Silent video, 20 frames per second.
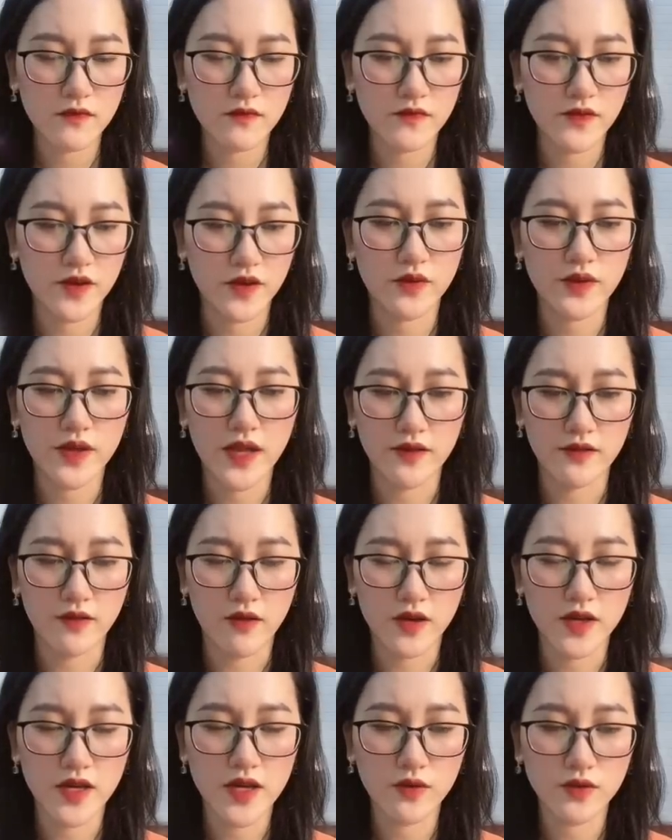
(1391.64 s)
Vậy cô nàng
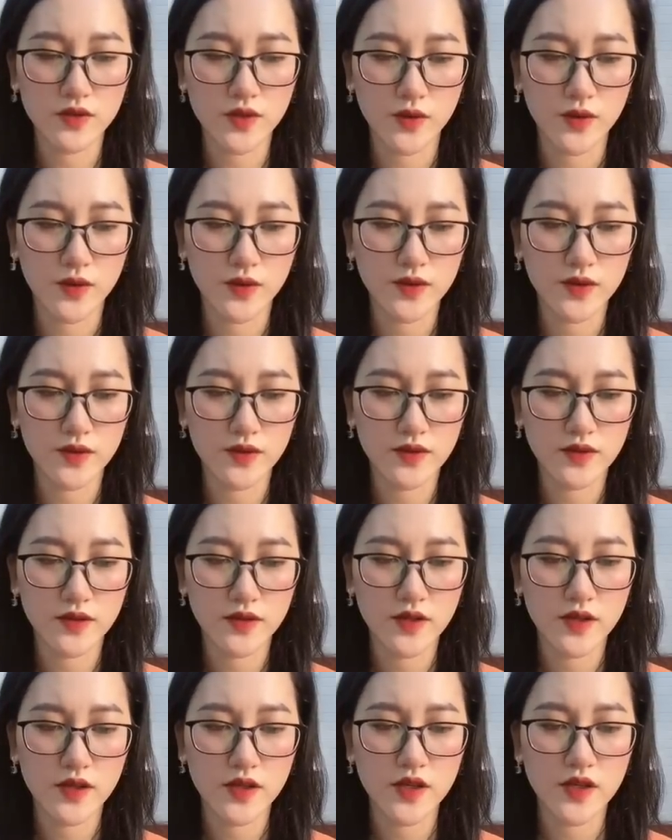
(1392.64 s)
đó đi đâu rồi
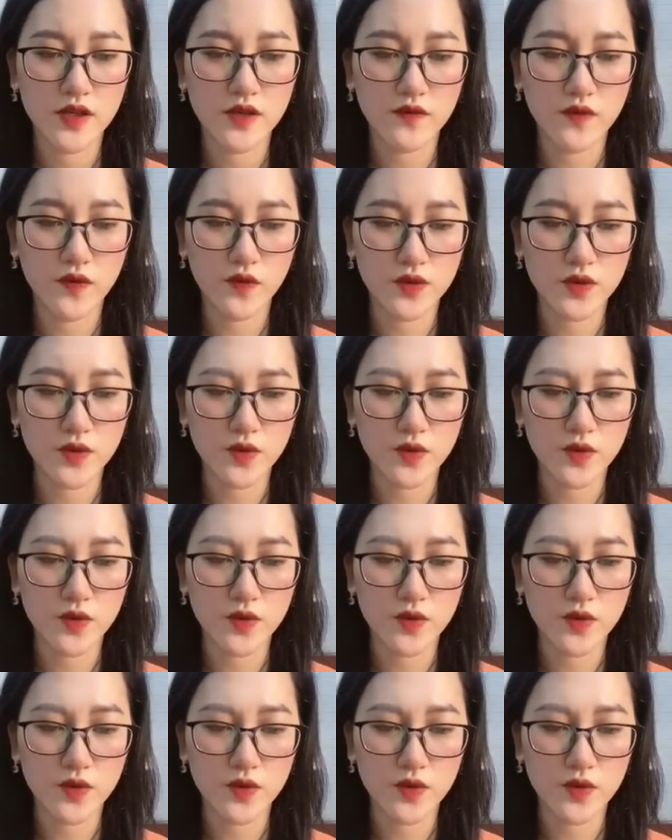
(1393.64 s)
Phù